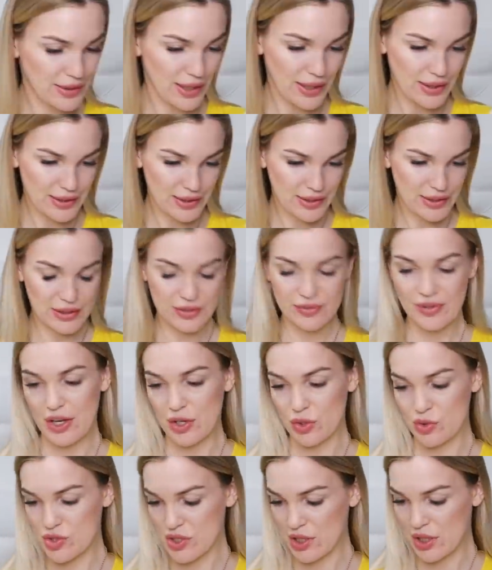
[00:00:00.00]
такие
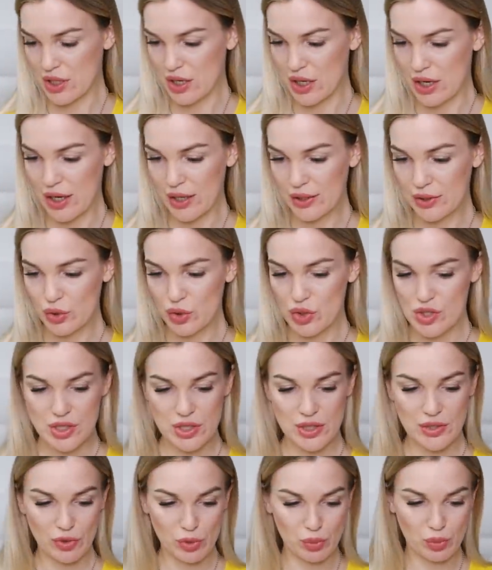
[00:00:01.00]
два рюкзака, то есть
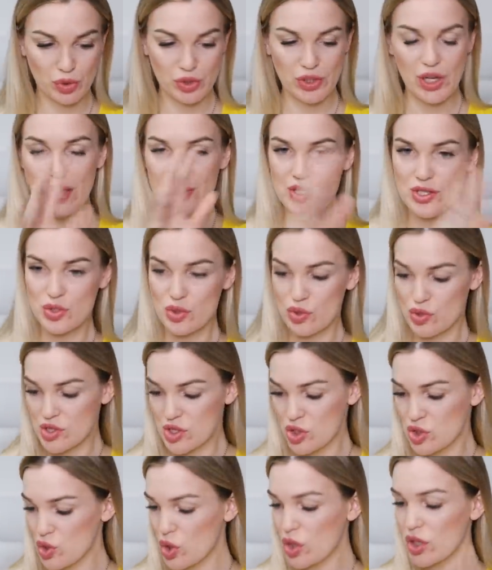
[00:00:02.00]
это вот будет, да, один
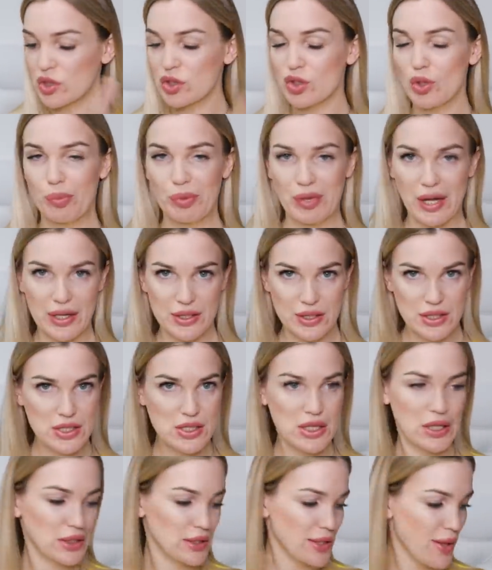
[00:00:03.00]
рюкзачок, одно
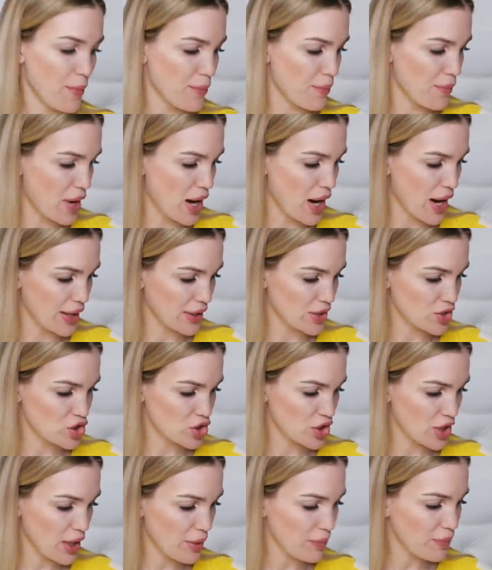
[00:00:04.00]
платьице, одна
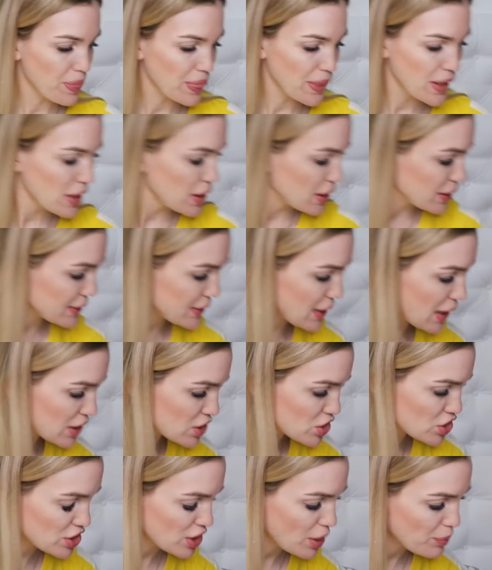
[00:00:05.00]
маечка.
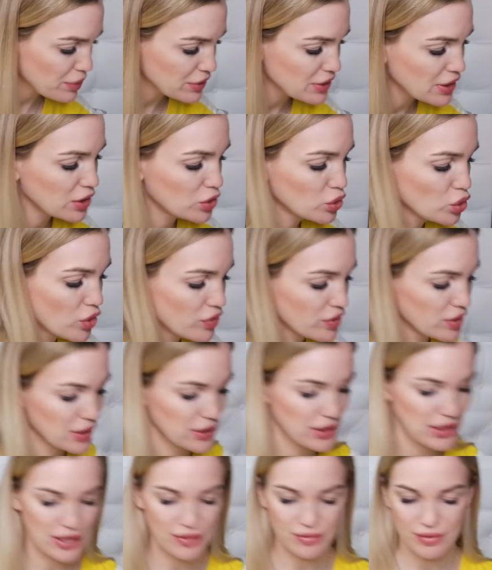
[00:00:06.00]
Дальше я
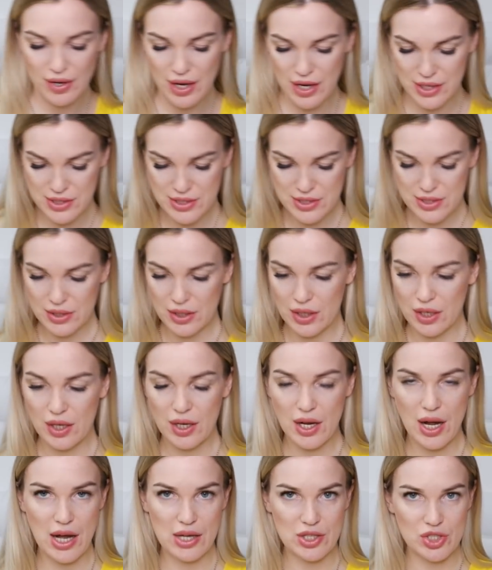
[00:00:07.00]
подготовила для вас э,
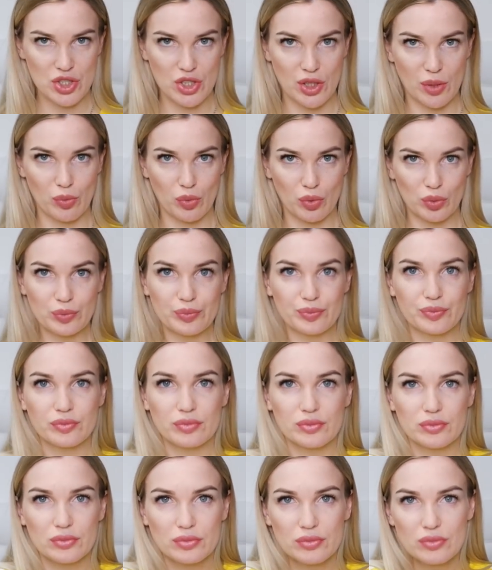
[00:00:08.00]
каждому
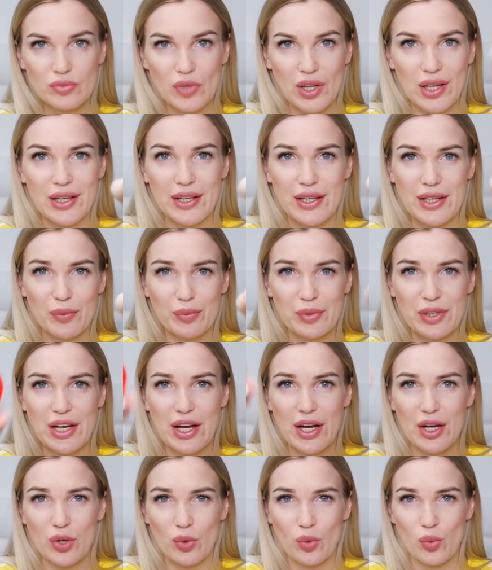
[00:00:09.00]
крем
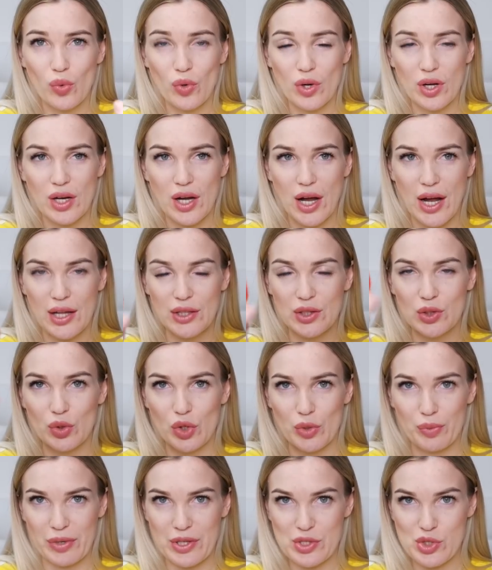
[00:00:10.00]
для рук,
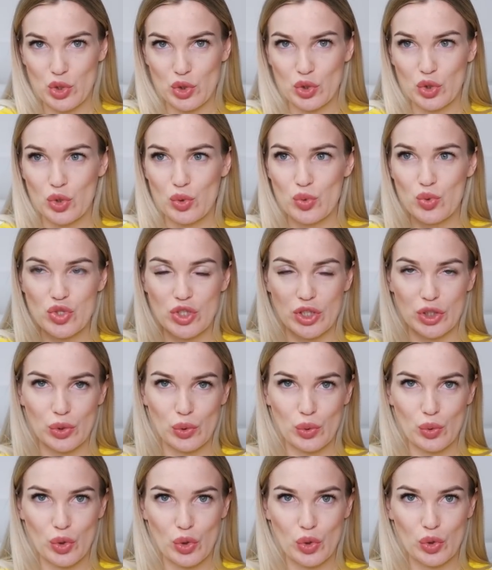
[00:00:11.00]
одной пойдет груша,
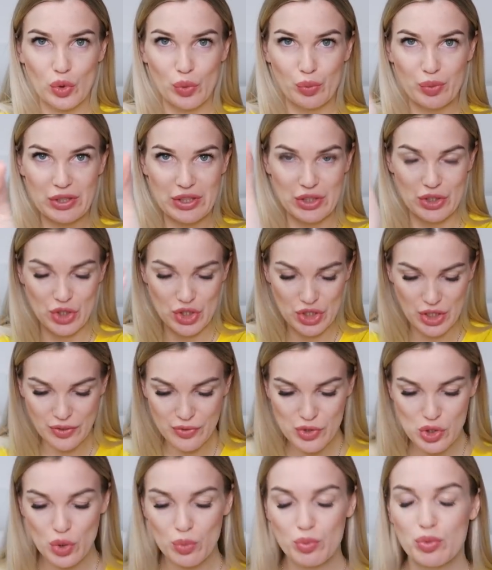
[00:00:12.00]
другой клубничка,
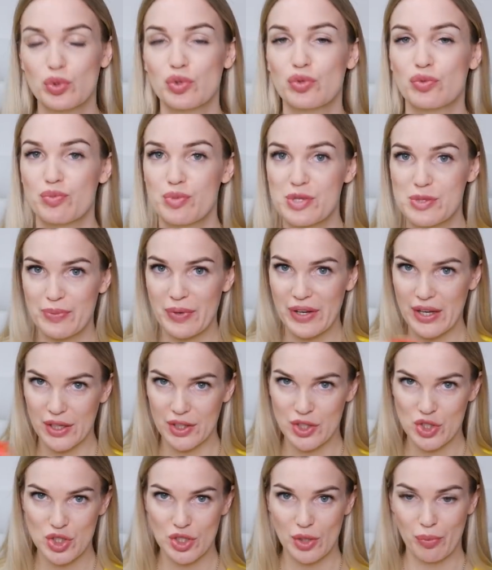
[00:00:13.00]
все будет в
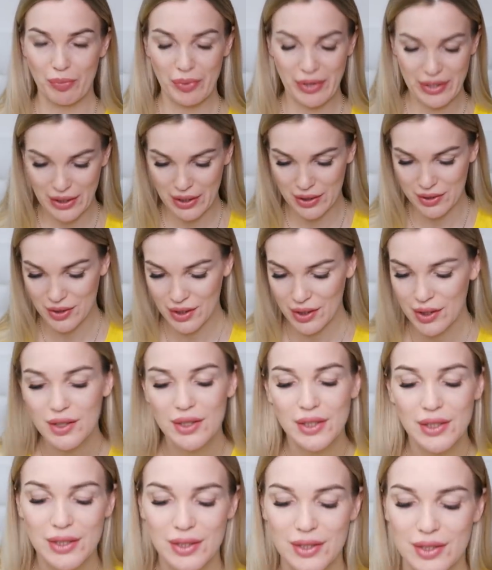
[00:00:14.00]
беспорядочном порядке,
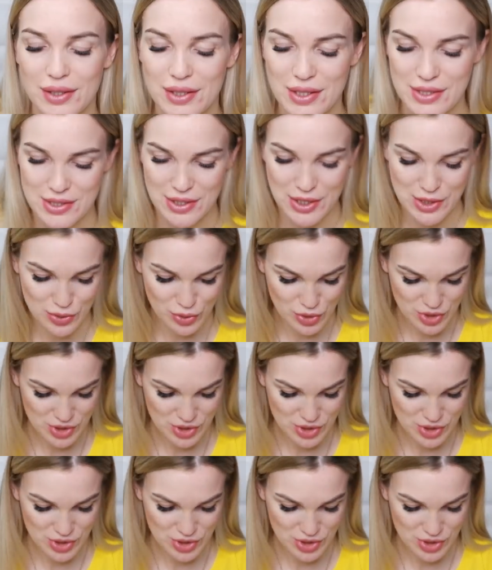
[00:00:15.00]
я сразу